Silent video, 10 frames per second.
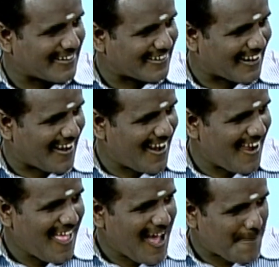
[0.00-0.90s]
கேட்டிருக்கான்
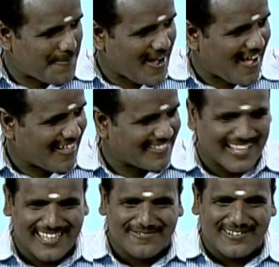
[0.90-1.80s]
அப்பா இந்த
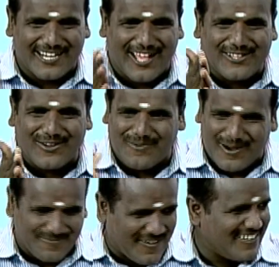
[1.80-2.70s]
எதிர்விட்டு
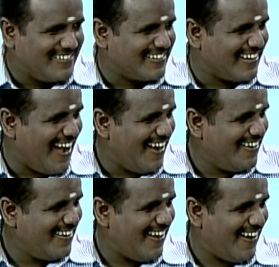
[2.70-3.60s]
ராஜகோபால் ஃபெயிலுன்னு இருக்கான்
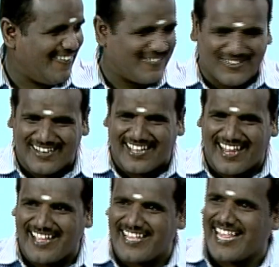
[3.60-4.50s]
அவர்
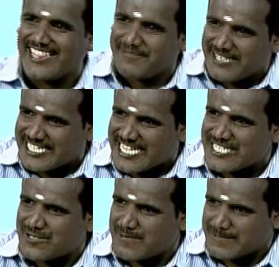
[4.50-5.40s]
சொல்லியிருக்காரு எதிர்விட்டு
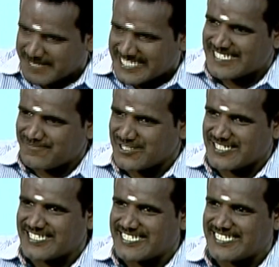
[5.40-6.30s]
ராஜகோபால் ஃபெயிலானா
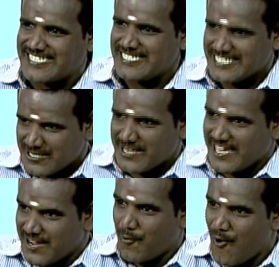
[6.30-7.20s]
உனக்கு நீ
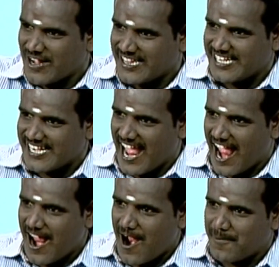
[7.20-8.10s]
உன் கதை என்ன
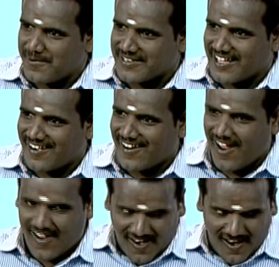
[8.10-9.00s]
அப்படின்ட்டுக்காரு
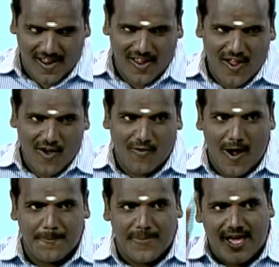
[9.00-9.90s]
ஆ அவன்
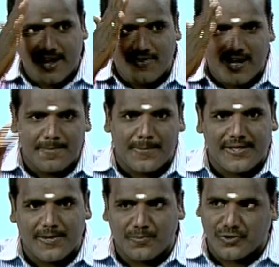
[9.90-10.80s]
அப்பா அறிவாளி
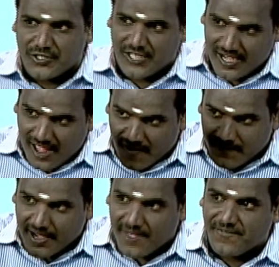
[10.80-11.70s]
பையன் புத்திசாலி
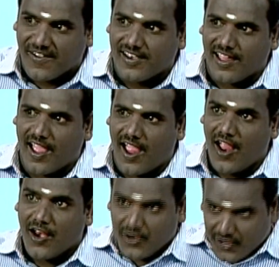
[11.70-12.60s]
அவனே ஃபெயிலு
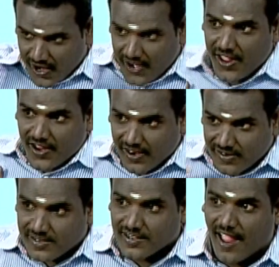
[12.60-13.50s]
நீ என்னைய
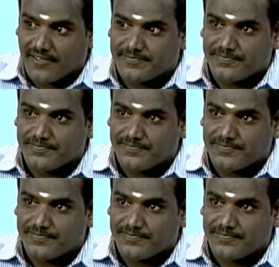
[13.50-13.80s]
கேளுன்ட்ருக்கான்